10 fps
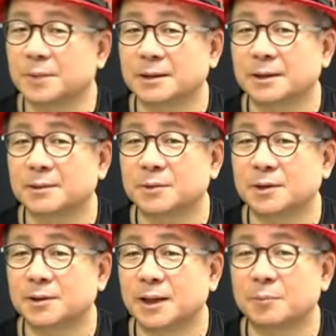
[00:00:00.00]
박사님
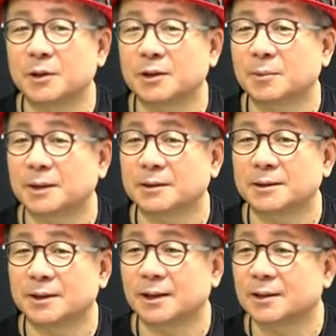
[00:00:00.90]
저 냉면집
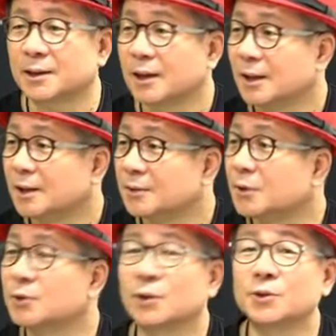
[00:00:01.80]
하시는데
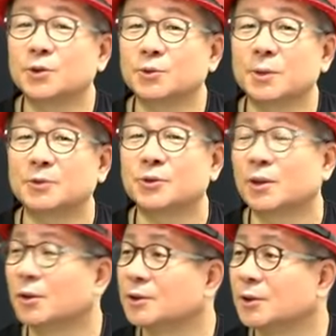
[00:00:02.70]
저 선전 좀
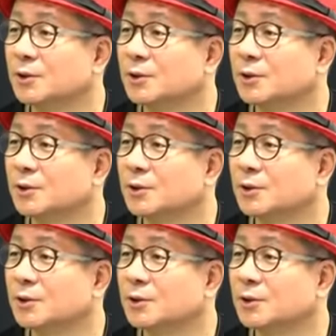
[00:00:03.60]
해주세요. 어디